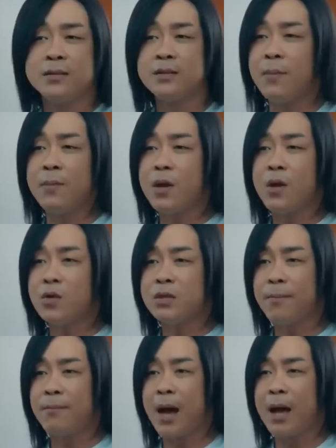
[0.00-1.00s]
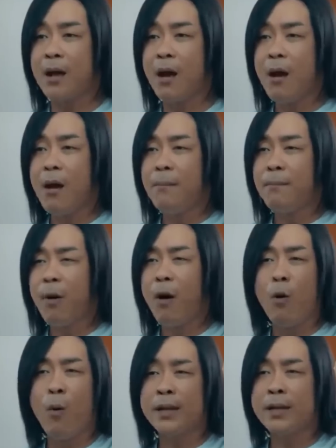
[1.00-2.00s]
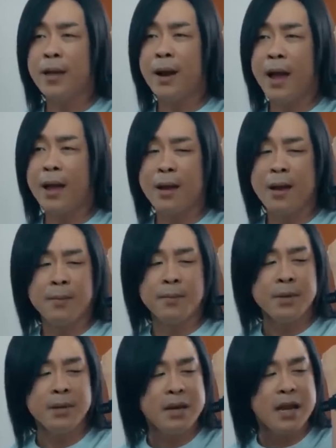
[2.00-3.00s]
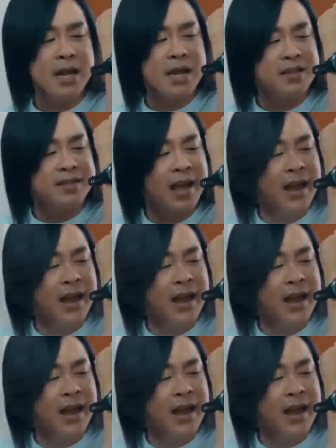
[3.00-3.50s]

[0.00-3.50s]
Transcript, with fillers: enthusiast at sinabi pa niya nag hindi ito ginawa para lang kay